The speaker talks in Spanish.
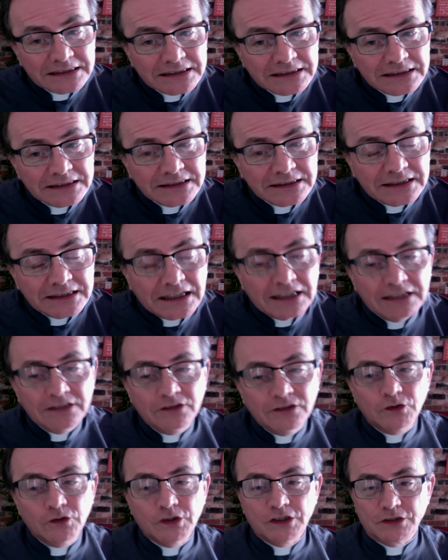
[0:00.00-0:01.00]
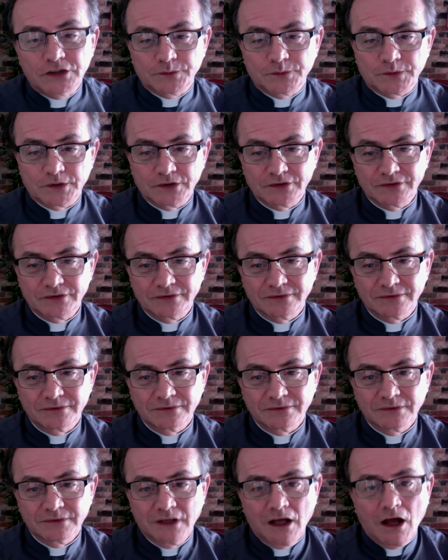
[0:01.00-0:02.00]
del hinduismo.
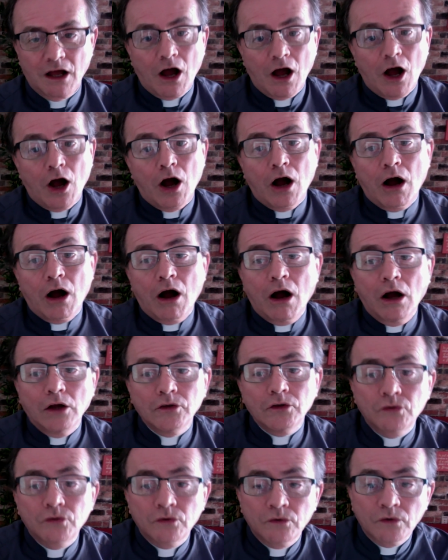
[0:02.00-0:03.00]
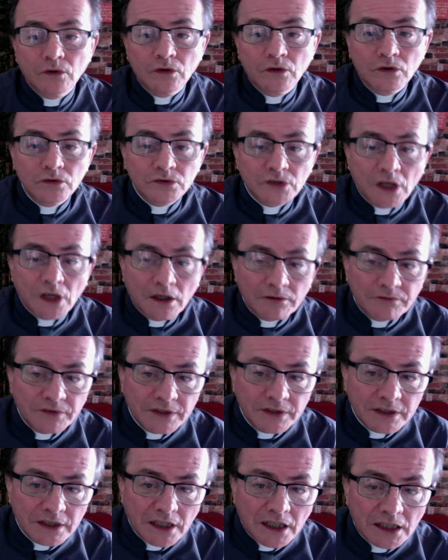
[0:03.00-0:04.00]
Ah, yo no lo
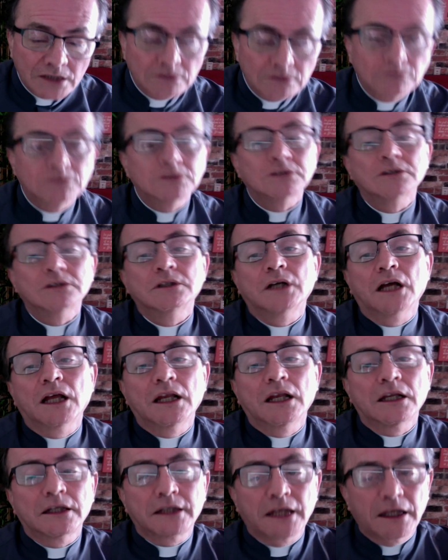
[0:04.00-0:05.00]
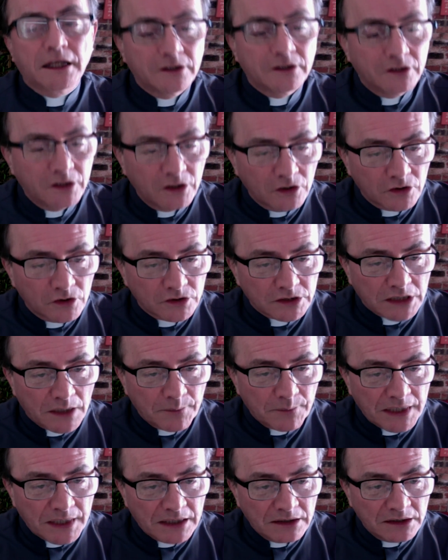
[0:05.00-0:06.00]
sabía. El que
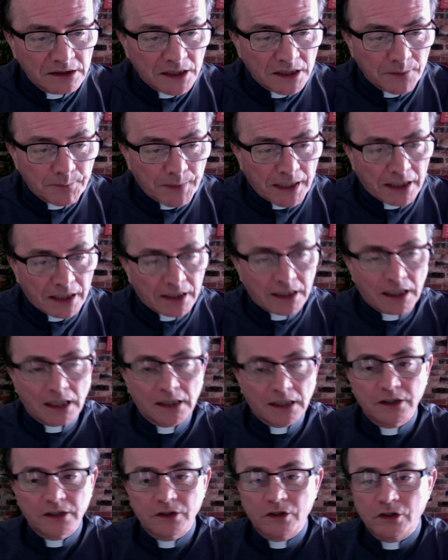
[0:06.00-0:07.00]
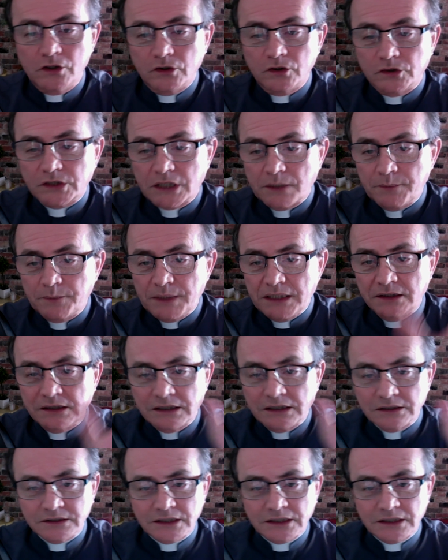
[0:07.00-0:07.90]
idiotamente peca, idiotamente se